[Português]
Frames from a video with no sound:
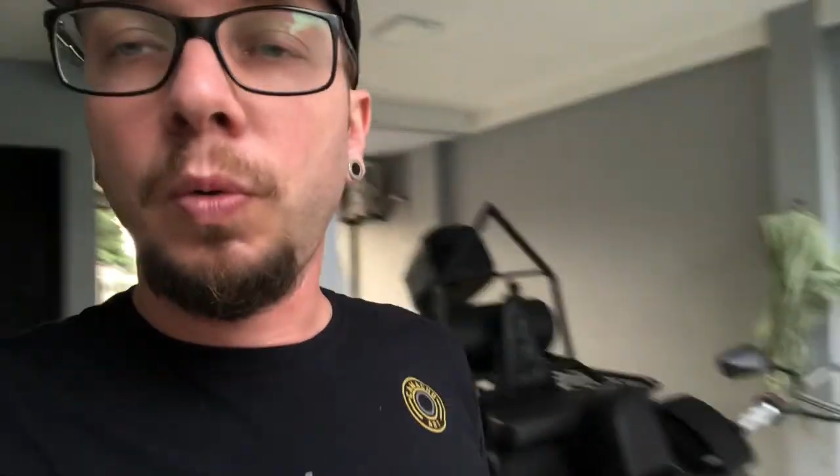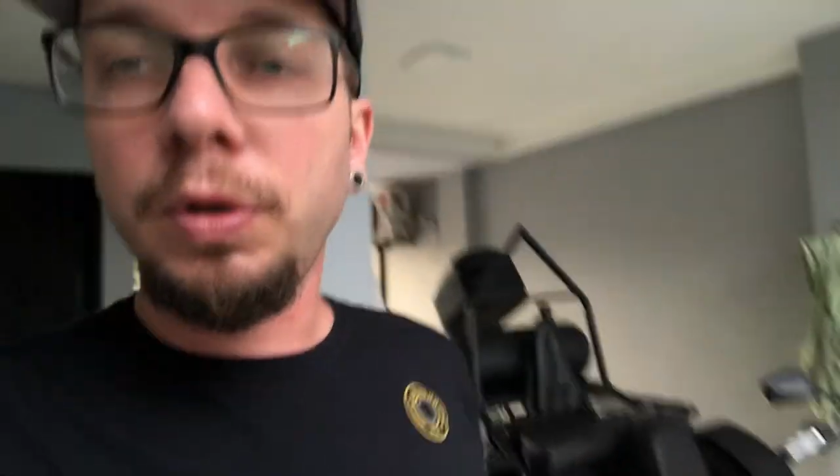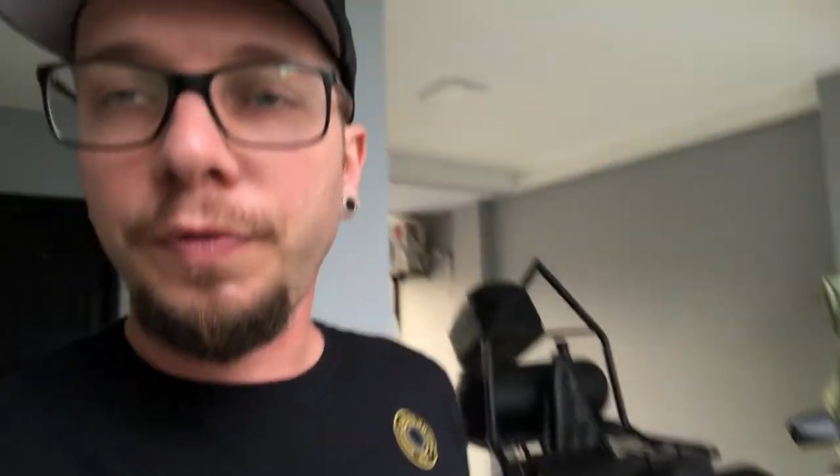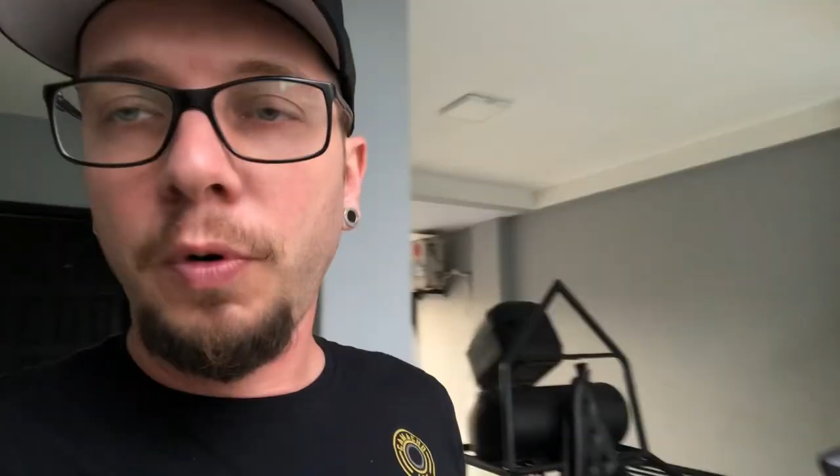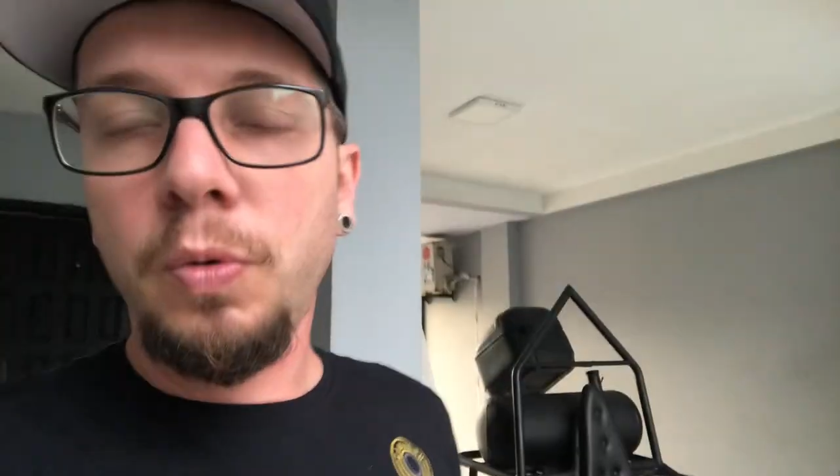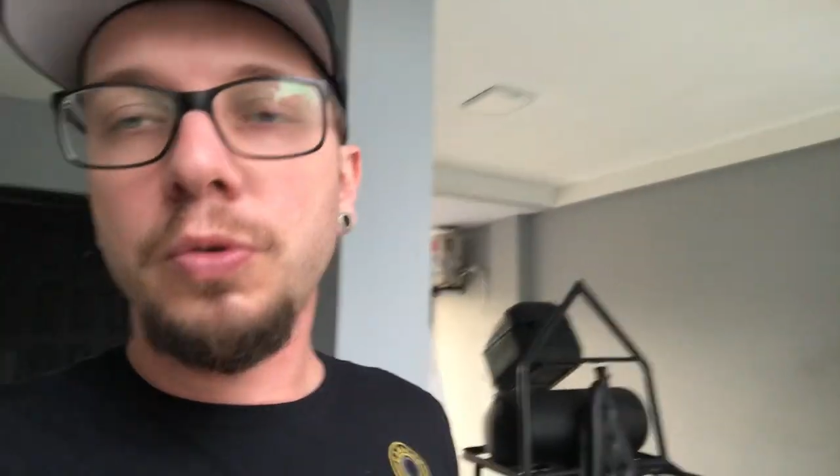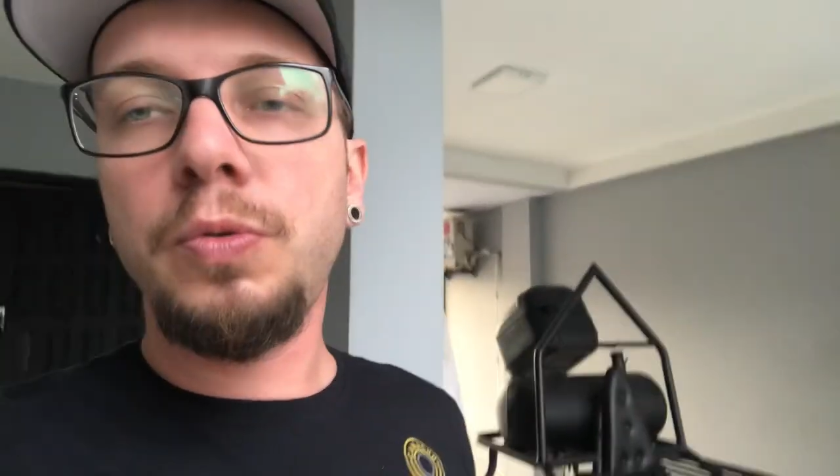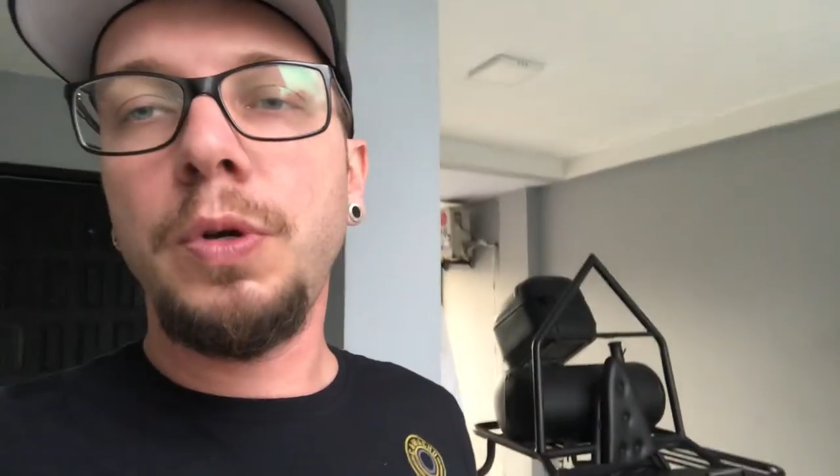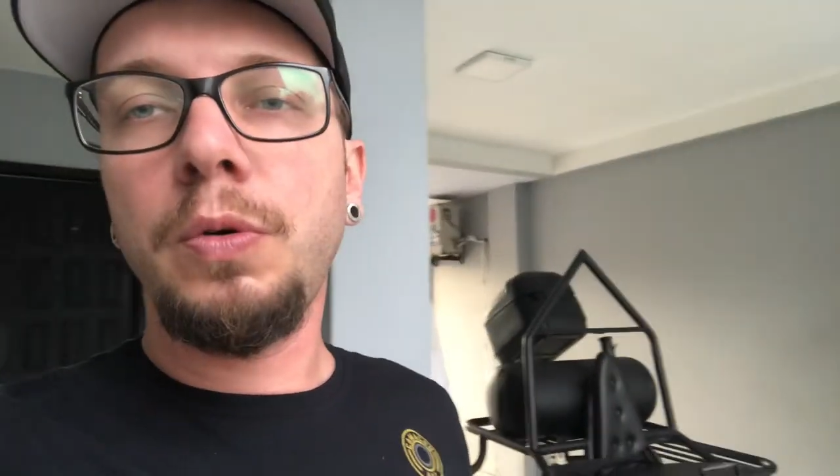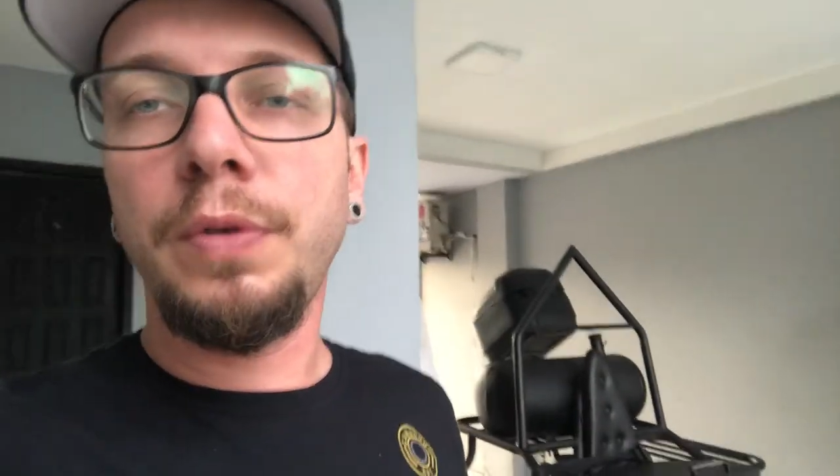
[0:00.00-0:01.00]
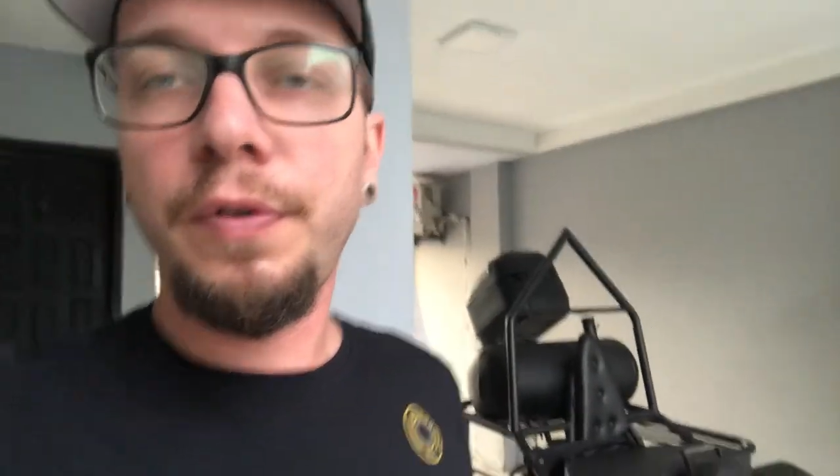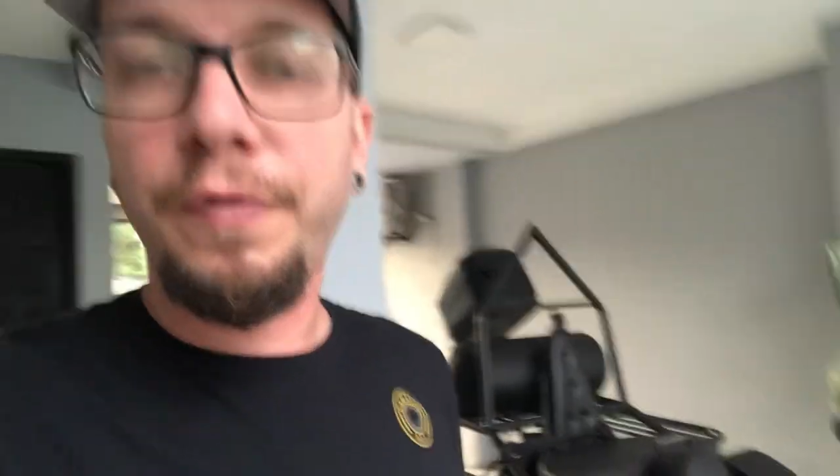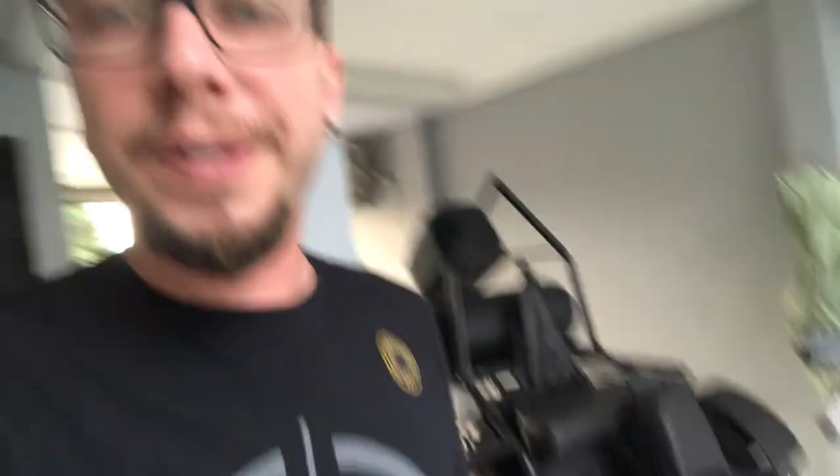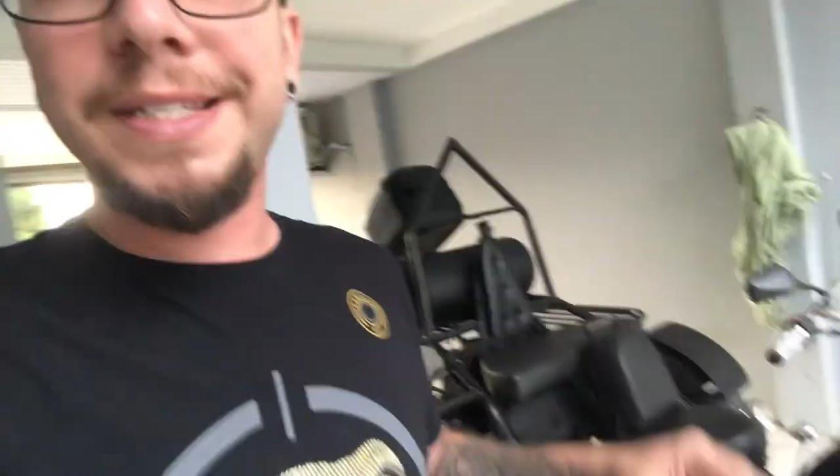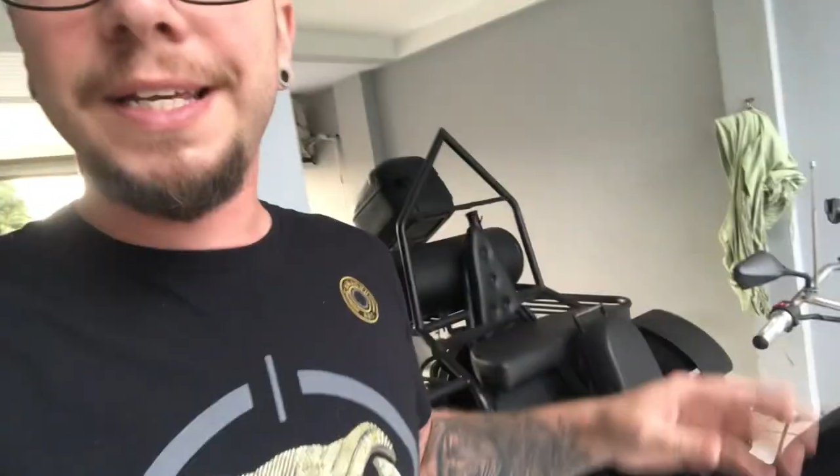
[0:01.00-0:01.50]
quando for construir, quando for
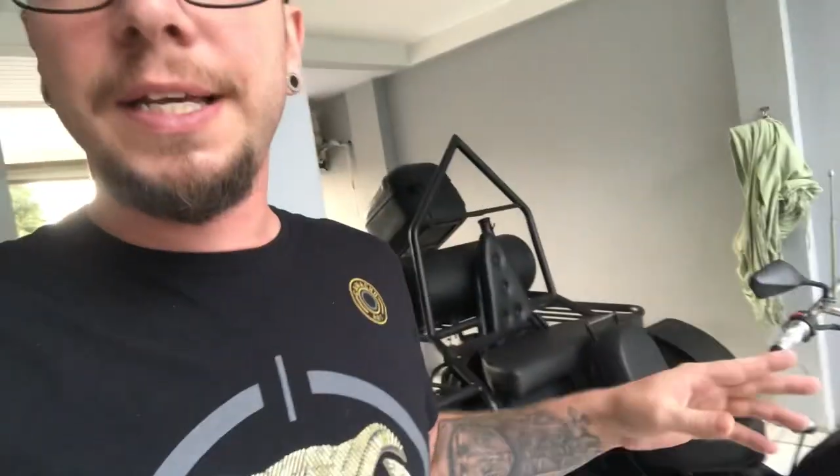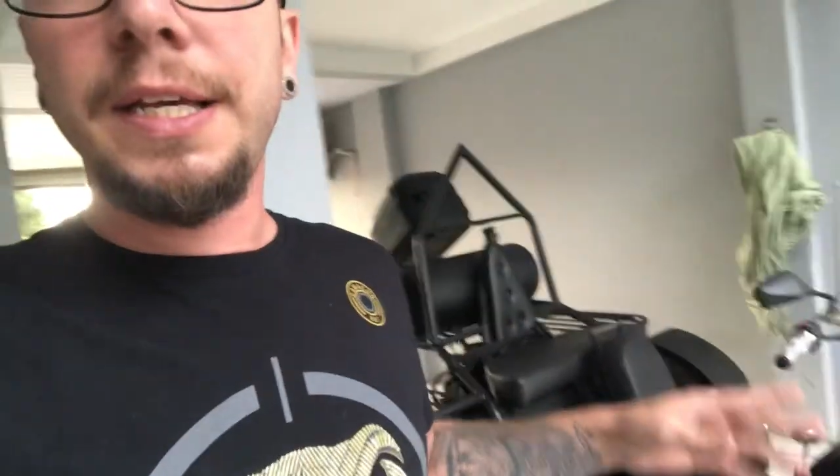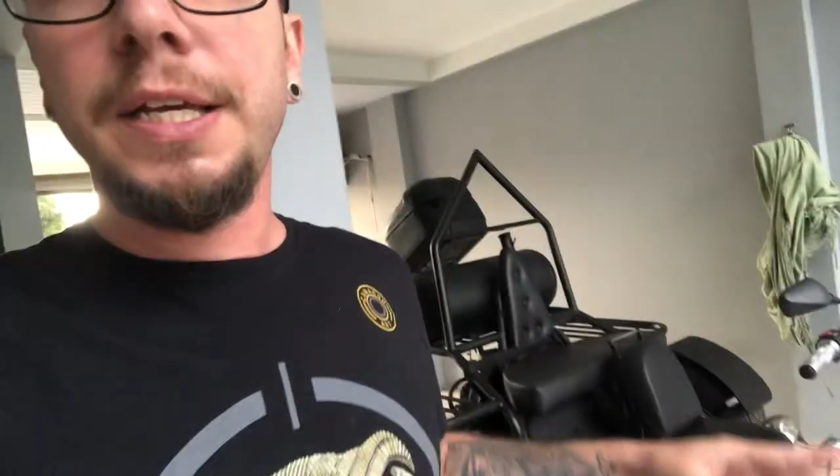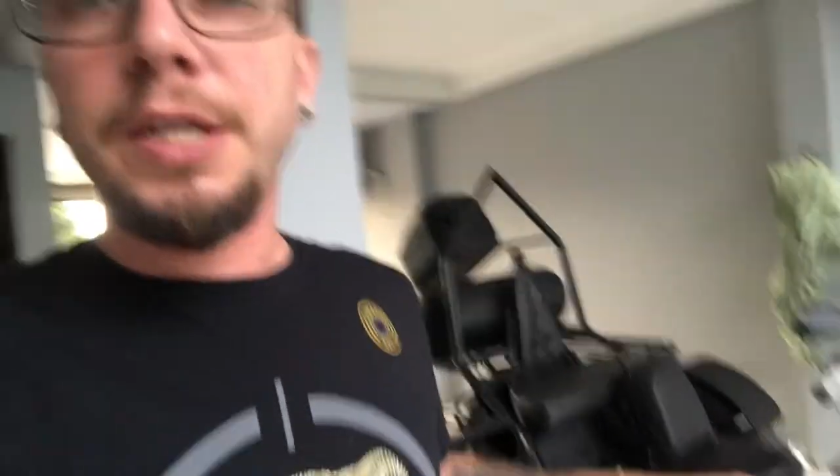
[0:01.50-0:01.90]
fazer,